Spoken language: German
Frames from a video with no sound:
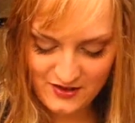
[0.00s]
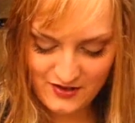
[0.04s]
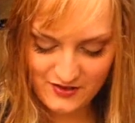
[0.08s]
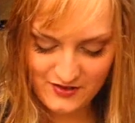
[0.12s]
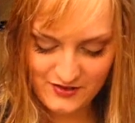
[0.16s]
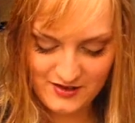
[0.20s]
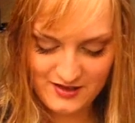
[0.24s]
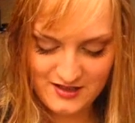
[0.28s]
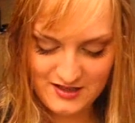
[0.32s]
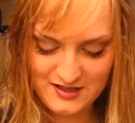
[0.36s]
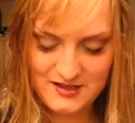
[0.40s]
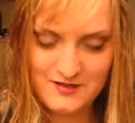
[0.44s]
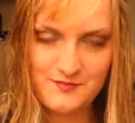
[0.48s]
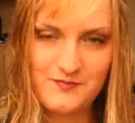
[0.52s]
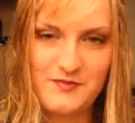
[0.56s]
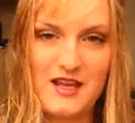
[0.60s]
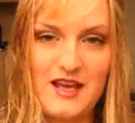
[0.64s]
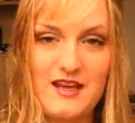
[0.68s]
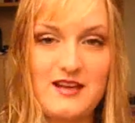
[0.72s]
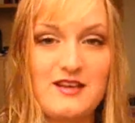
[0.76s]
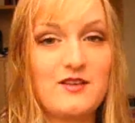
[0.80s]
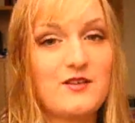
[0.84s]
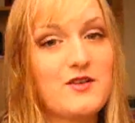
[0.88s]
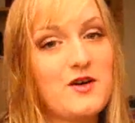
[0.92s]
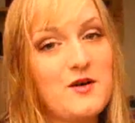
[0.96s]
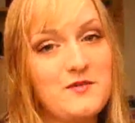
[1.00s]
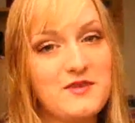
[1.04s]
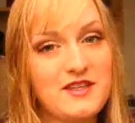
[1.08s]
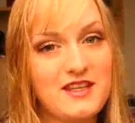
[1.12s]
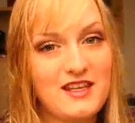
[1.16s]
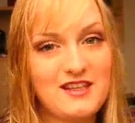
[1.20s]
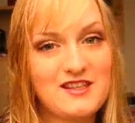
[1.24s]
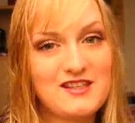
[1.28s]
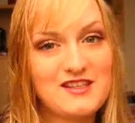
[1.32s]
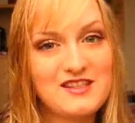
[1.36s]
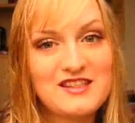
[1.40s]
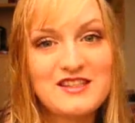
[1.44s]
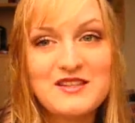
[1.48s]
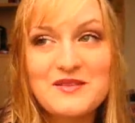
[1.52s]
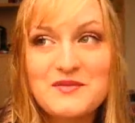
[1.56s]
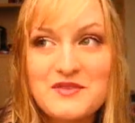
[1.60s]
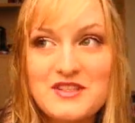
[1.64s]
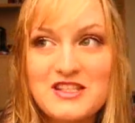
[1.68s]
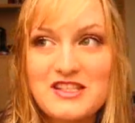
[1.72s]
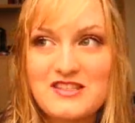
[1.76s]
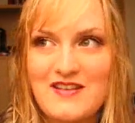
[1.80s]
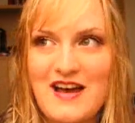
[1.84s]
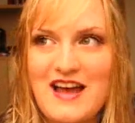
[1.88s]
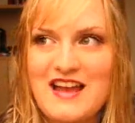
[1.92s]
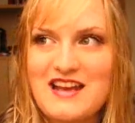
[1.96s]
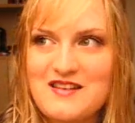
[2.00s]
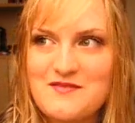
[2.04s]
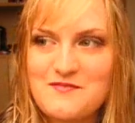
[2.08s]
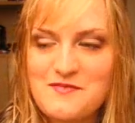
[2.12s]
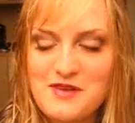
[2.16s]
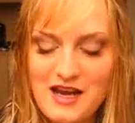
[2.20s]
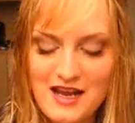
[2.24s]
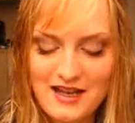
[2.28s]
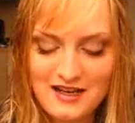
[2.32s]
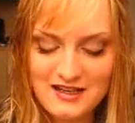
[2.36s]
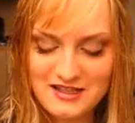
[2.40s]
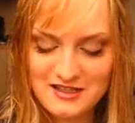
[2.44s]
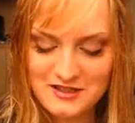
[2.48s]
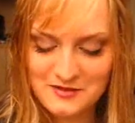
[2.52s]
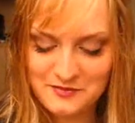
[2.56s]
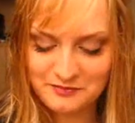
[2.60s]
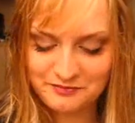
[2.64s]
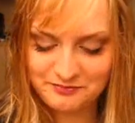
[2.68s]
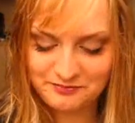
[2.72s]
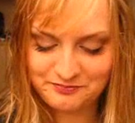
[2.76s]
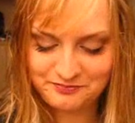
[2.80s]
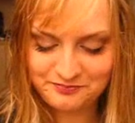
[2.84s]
Und ja, dann komme ich jetzt zum zweiten Platz.